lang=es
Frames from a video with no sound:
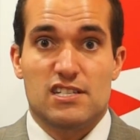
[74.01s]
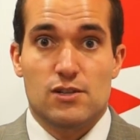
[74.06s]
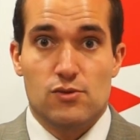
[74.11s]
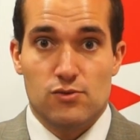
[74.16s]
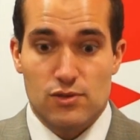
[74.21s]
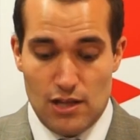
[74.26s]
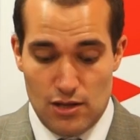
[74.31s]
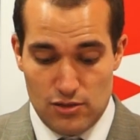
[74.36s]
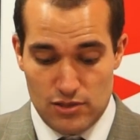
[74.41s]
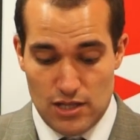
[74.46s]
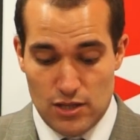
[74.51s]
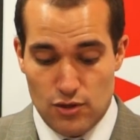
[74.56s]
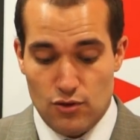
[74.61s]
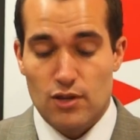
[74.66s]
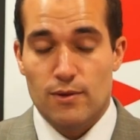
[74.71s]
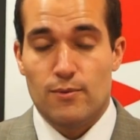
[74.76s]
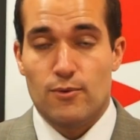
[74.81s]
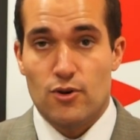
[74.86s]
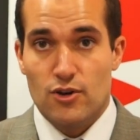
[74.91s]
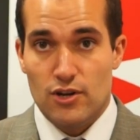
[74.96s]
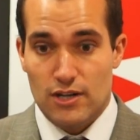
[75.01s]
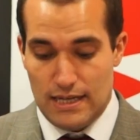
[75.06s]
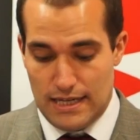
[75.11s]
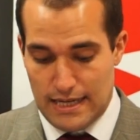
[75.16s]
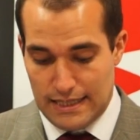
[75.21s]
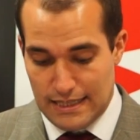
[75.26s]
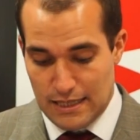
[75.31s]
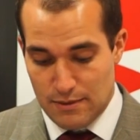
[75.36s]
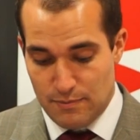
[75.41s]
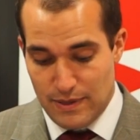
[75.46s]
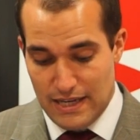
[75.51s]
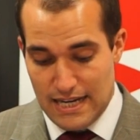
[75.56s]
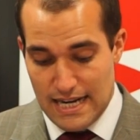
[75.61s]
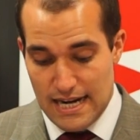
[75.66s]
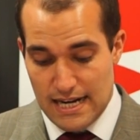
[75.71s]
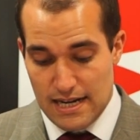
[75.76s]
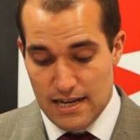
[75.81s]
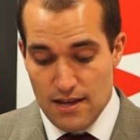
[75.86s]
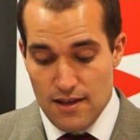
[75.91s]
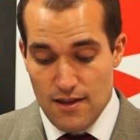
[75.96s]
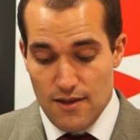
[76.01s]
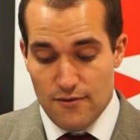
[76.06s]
resultados tanto de Boeing, Caterpillar,